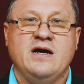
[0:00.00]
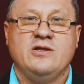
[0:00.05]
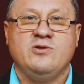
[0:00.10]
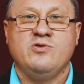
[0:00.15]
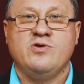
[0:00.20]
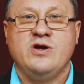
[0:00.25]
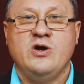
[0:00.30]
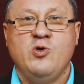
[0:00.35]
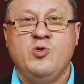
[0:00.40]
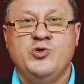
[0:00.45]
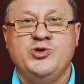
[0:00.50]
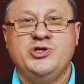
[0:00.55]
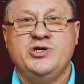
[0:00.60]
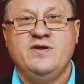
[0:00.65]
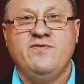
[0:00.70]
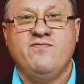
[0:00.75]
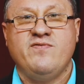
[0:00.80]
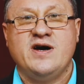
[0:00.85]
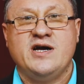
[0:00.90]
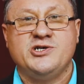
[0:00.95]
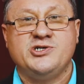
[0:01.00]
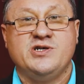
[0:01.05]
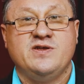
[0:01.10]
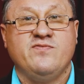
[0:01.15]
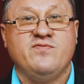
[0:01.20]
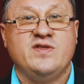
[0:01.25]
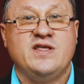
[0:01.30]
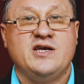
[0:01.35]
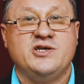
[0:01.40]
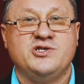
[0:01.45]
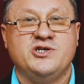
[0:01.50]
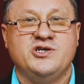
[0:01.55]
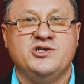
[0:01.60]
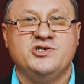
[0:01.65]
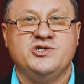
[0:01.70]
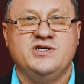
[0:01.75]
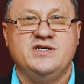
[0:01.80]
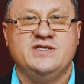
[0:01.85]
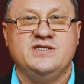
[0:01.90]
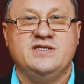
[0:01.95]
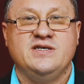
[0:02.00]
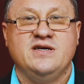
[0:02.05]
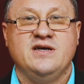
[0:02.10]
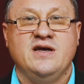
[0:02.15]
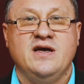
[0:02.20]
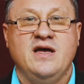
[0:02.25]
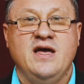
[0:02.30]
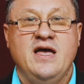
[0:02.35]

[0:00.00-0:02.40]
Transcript: который очень важен в нашей жизни.